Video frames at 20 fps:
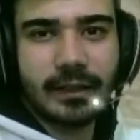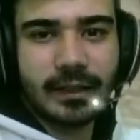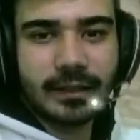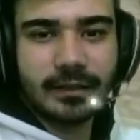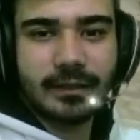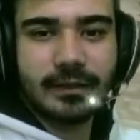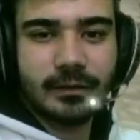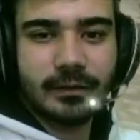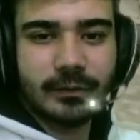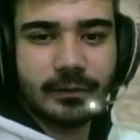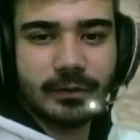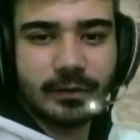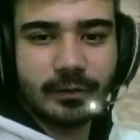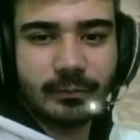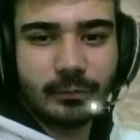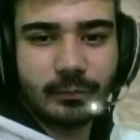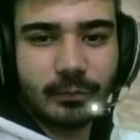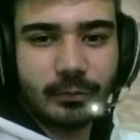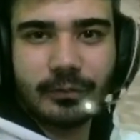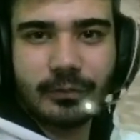adını
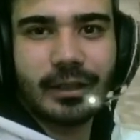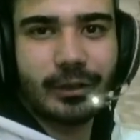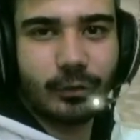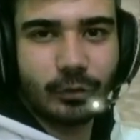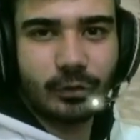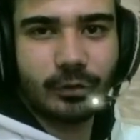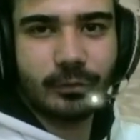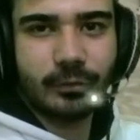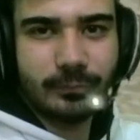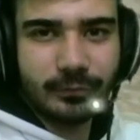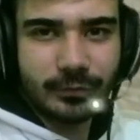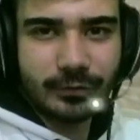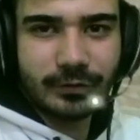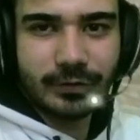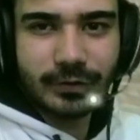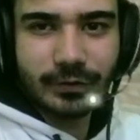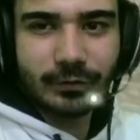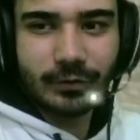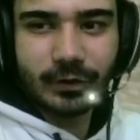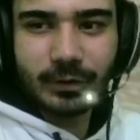bilmiyorum Geretto muydu
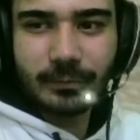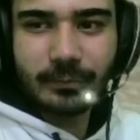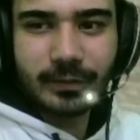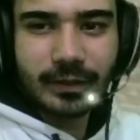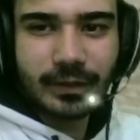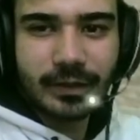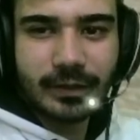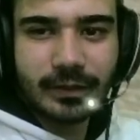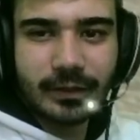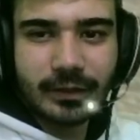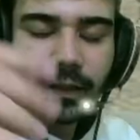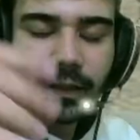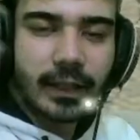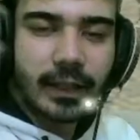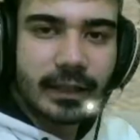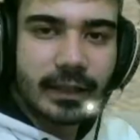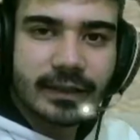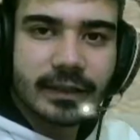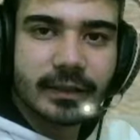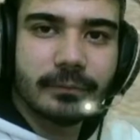neydi öyle bir şeydi
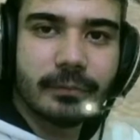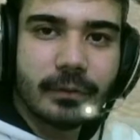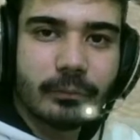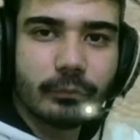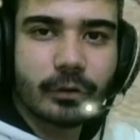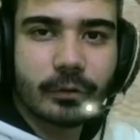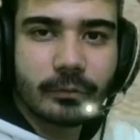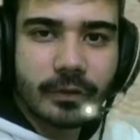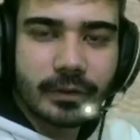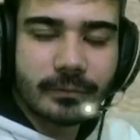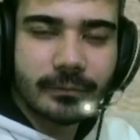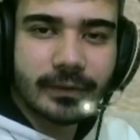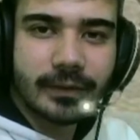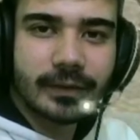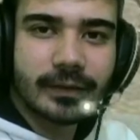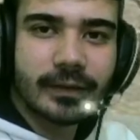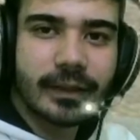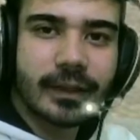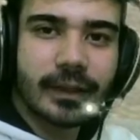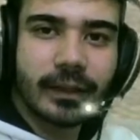adını bilmiyorum
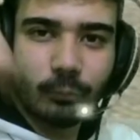şimdi